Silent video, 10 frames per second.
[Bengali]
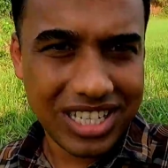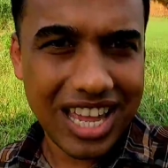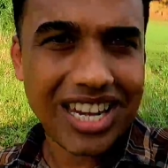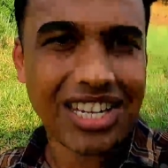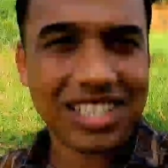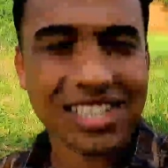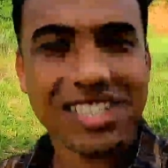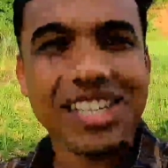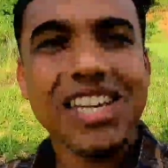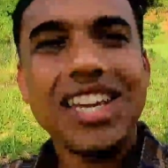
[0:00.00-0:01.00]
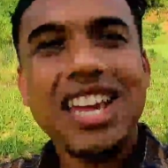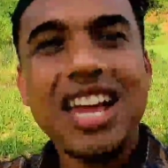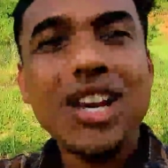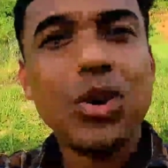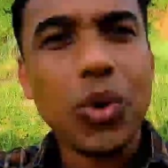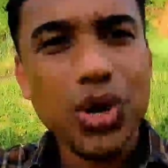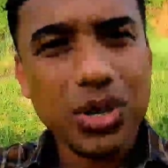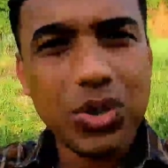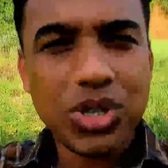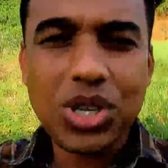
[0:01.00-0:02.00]
কি জানেন এই
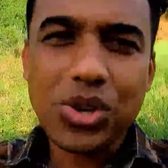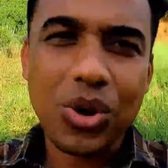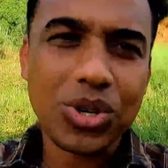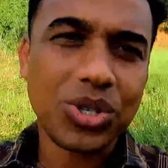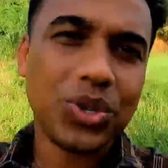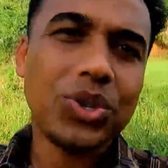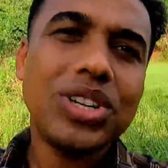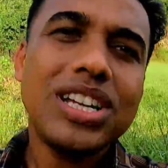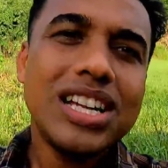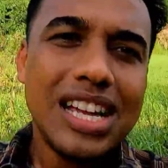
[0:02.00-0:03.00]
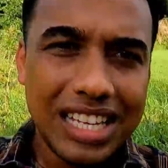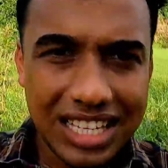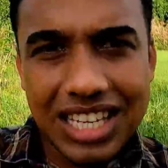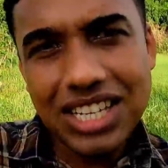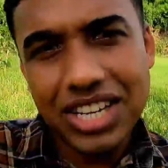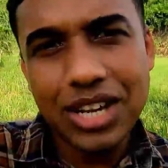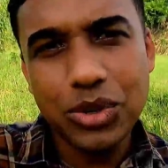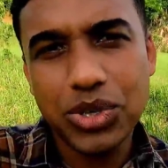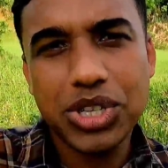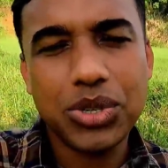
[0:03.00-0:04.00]
রশির রহস্য কি সেই
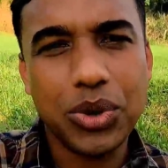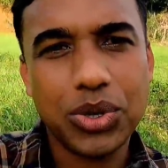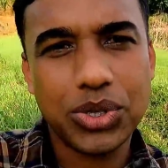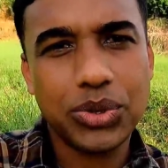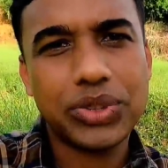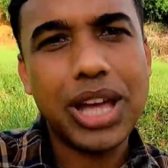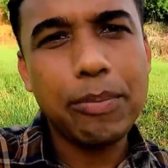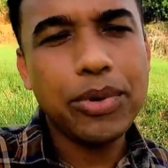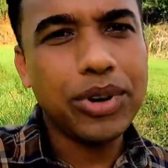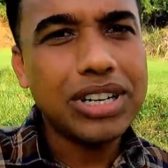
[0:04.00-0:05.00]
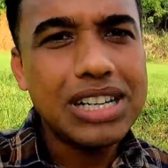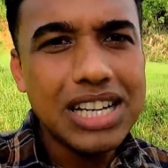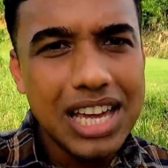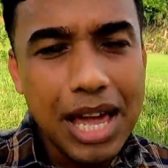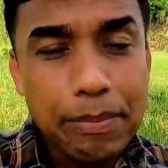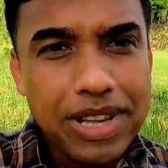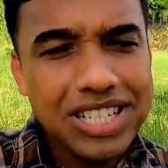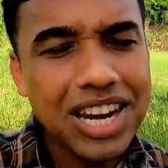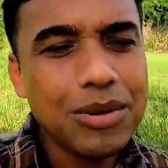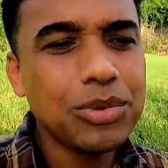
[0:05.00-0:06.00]
রশির রহস্য তারপর এই
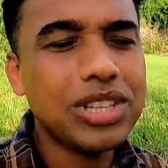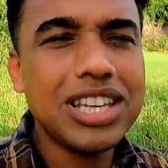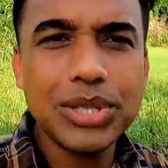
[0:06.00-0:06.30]
বিছানার মধ্যে